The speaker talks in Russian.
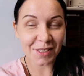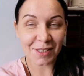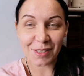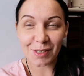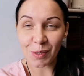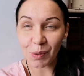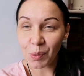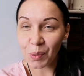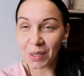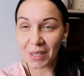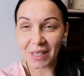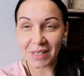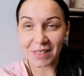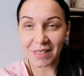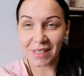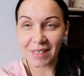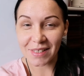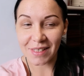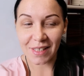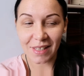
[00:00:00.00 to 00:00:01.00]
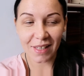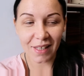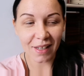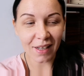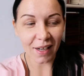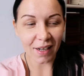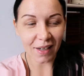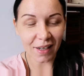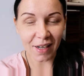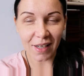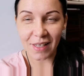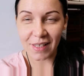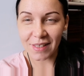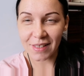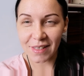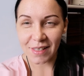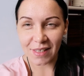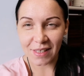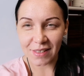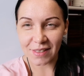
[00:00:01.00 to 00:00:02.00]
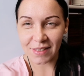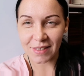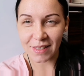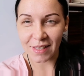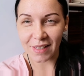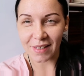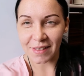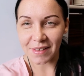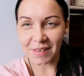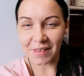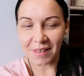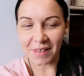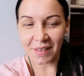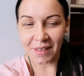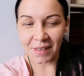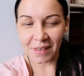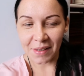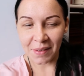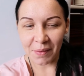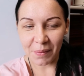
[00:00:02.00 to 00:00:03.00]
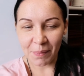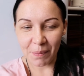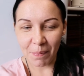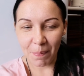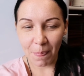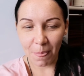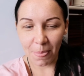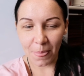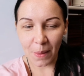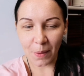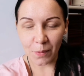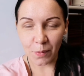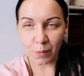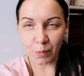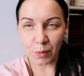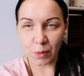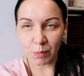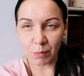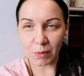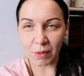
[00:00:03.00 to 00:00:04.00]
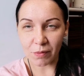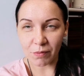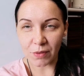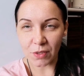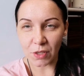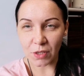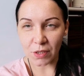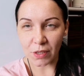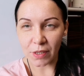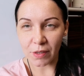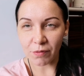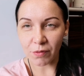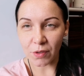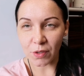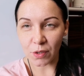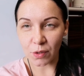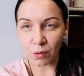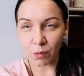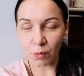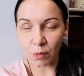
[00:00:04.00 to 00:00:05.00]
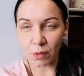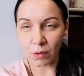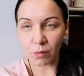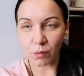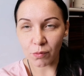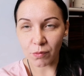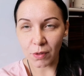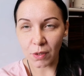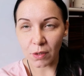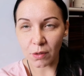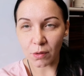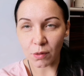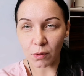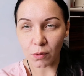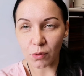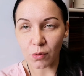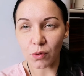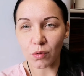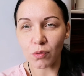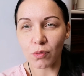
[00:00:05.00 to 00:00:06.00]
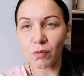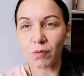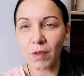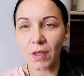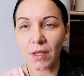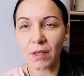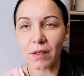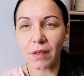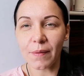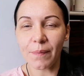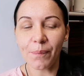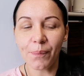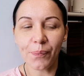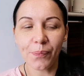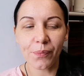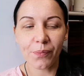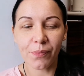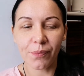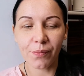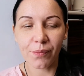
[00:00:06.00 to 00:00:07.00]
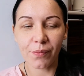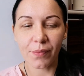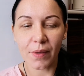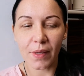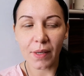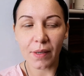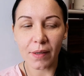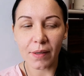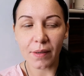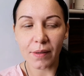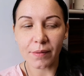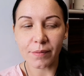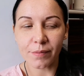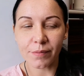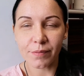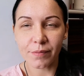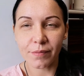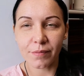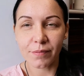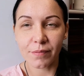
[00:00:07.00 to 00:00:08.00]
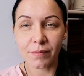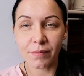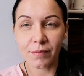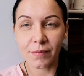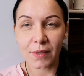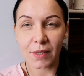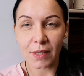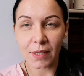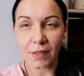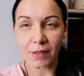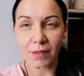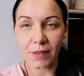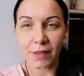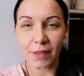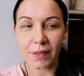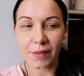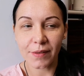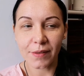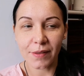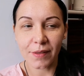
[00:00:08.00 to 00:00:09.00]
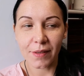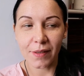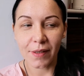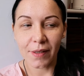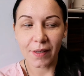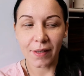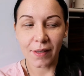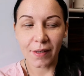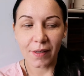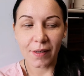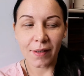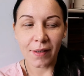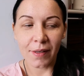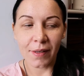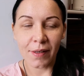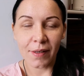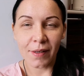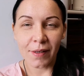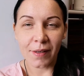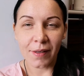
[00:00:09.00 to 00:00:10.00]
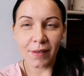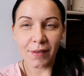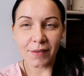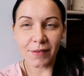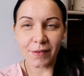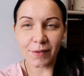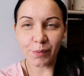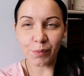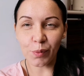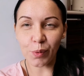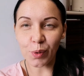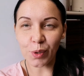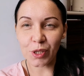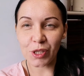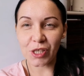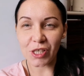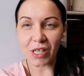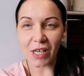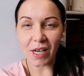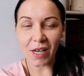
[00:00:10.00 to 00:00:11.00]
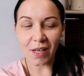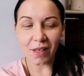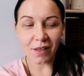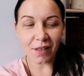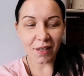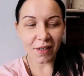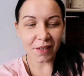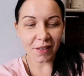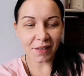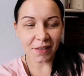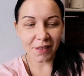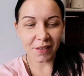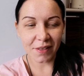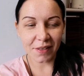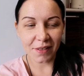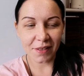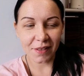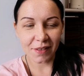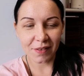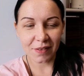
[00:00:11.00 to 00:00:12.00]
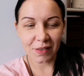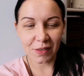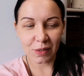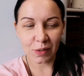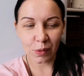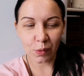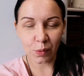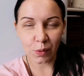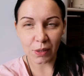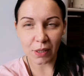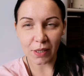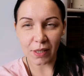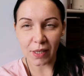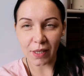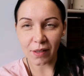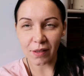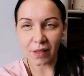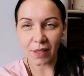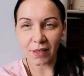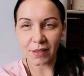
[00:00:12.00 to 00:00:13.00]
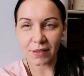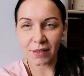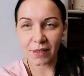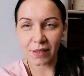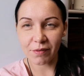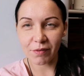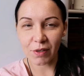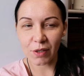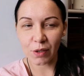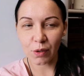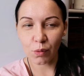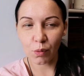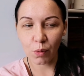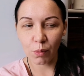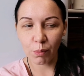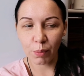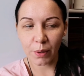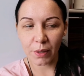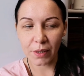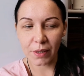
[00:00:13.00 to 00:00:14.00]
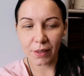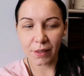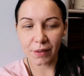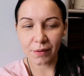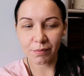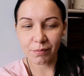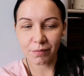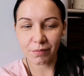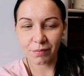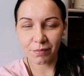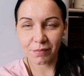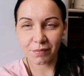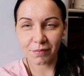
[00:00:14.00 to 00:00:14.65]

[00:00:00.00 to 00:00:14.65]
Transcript: Что я сказала? Какая киска? Ну, в общем-то, вышла я в коридор и увидела то, что увидела. А, киска замурчала. Все такая ласковая, добрая